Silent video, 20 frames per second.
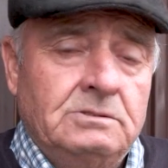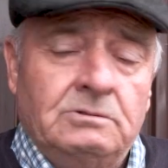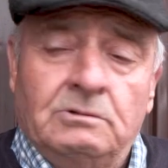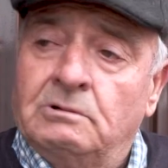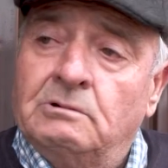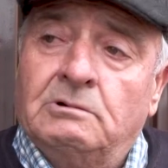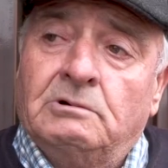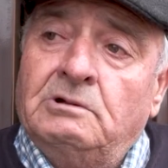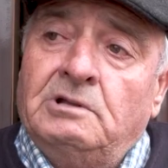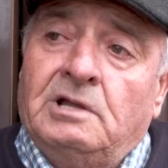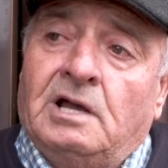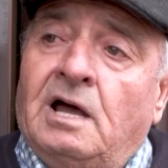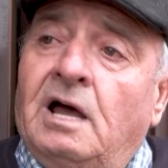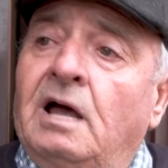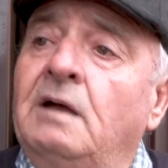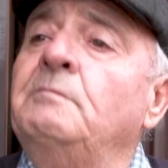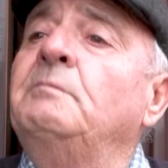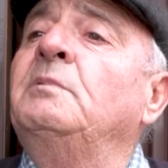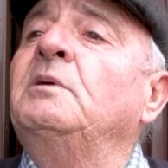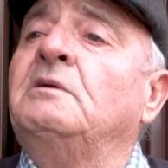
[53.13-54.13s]
Luego
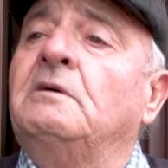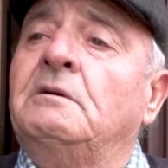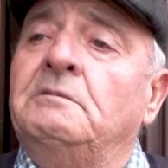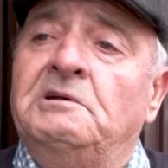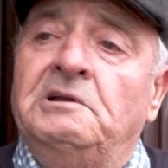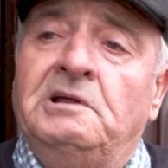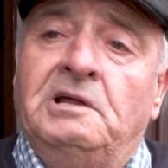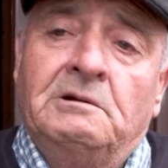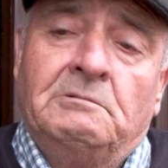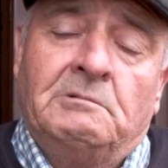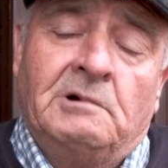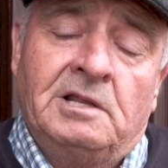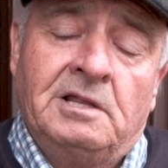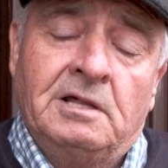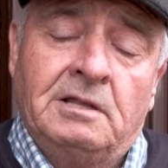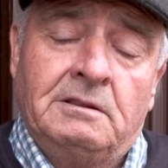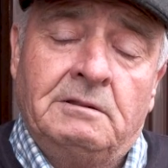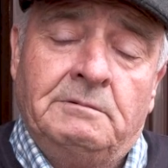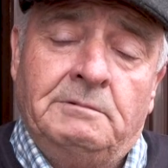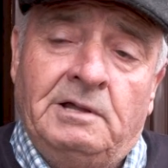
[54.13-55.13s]
ya empezó a venir
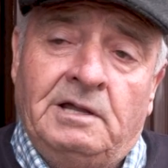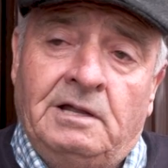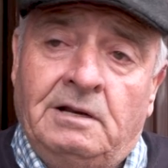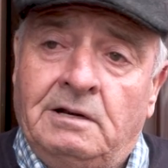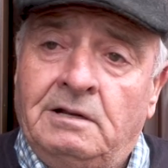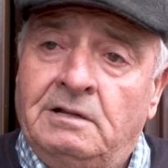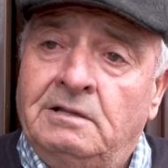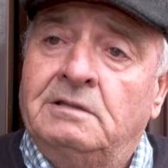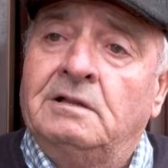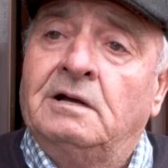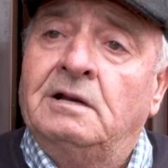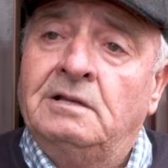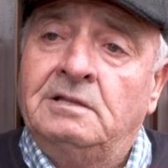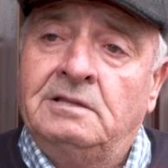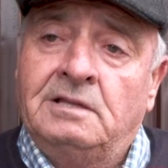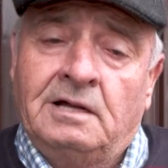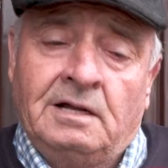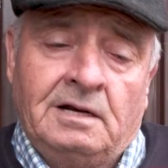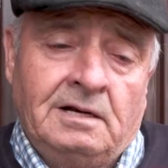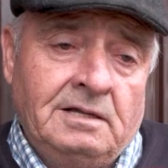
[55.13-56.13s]
Guardia Civil y tal
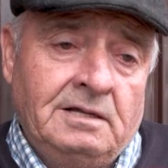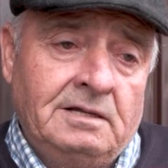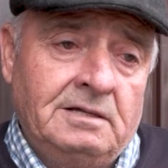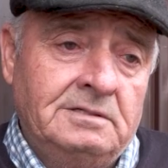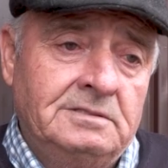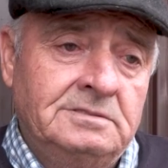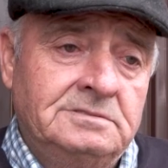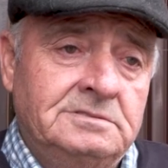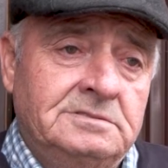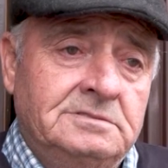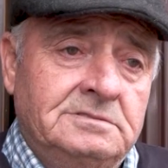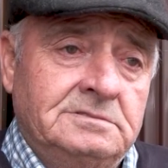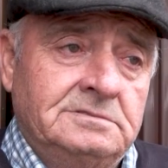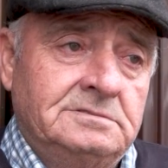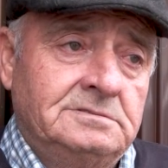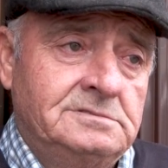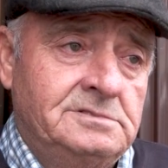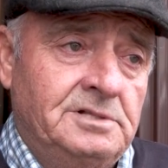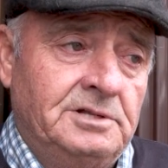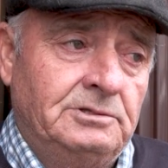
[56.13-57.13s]
y tal, y
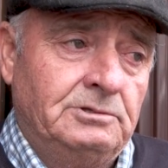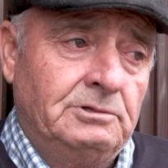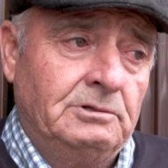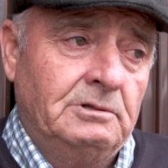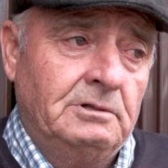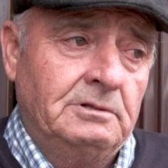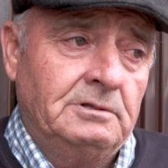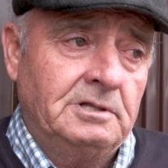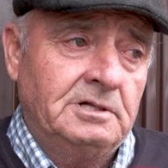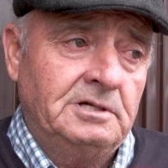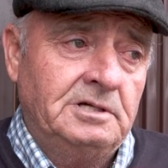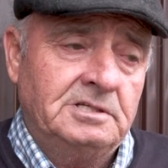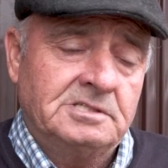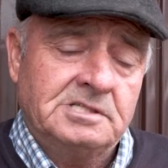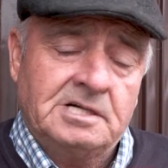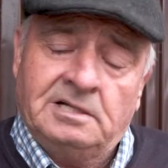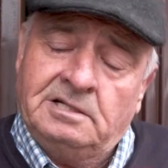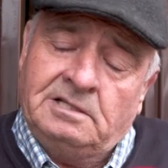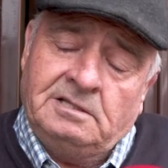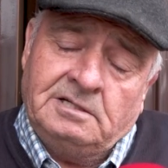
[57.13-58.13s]
112 y
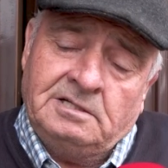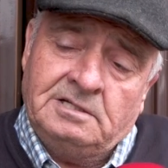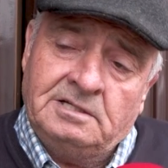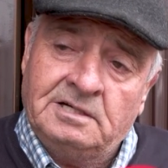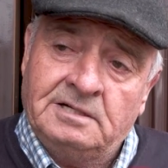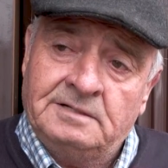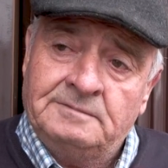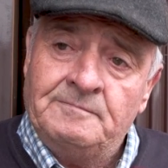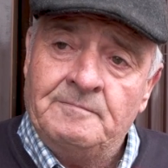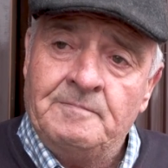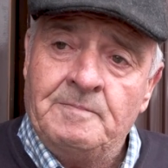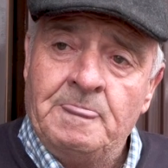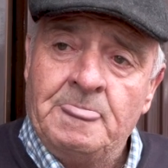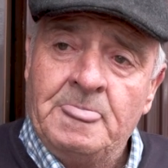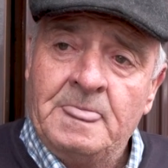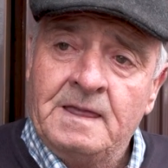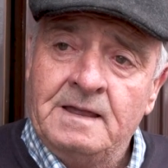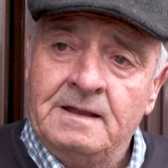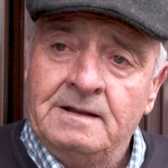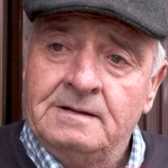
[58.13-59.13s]
esa gente ya
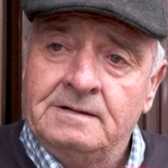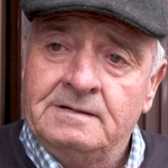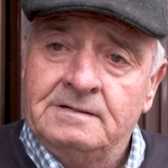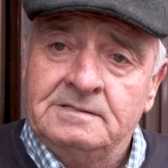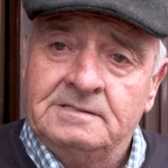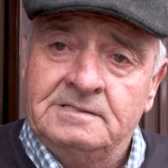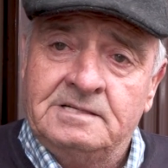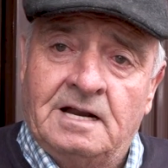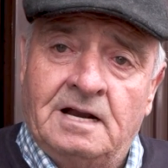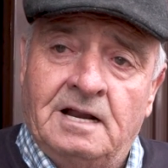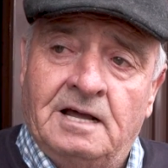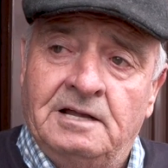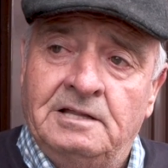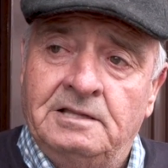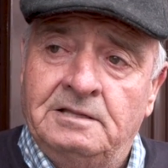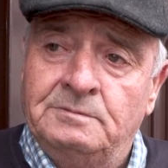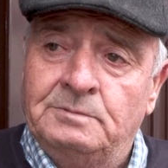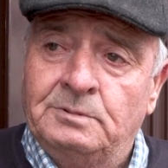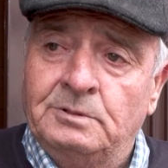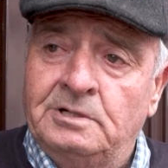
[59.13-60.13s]
ya la
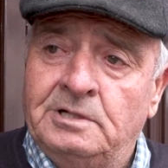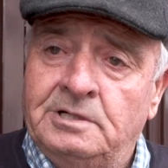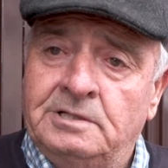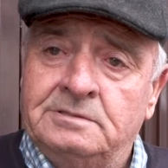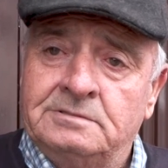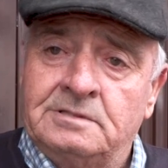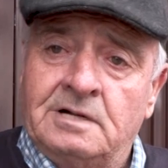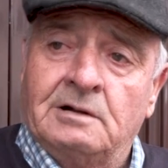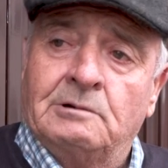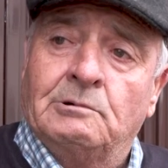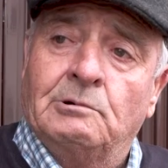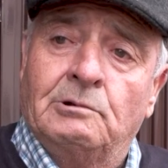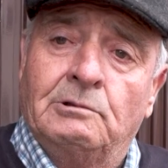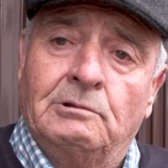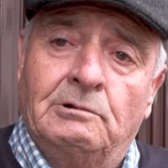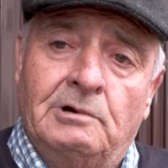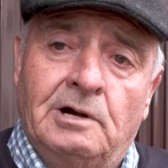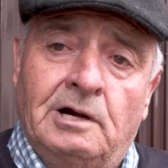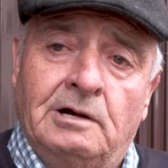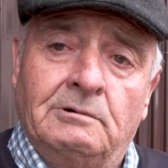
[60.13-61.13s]
gente pues
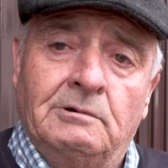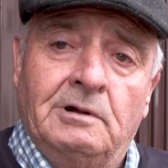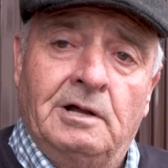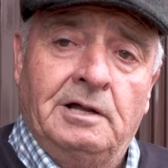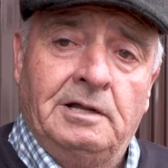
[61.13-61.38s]
acordonaron